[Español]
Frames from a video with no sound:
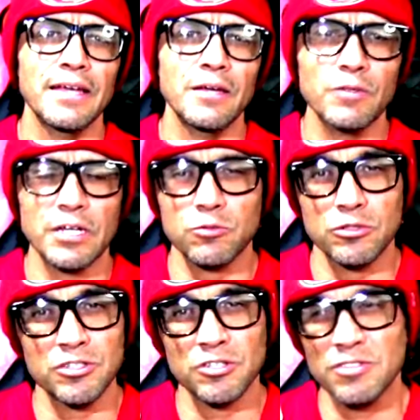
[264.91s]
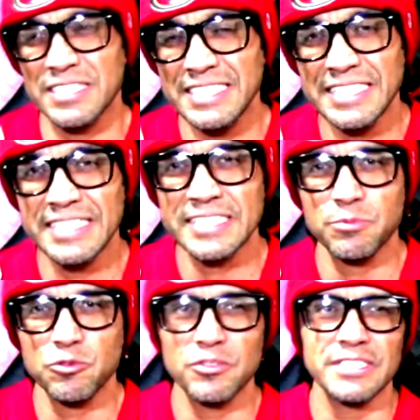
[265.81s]
eh, una actuación redonda sin
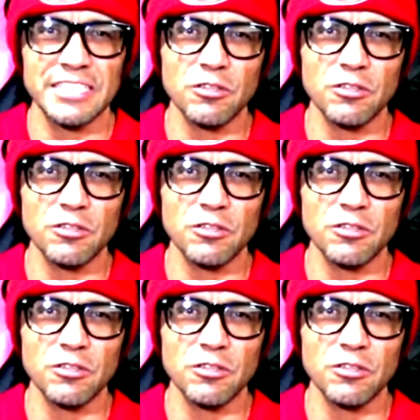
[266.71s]
intercepciones,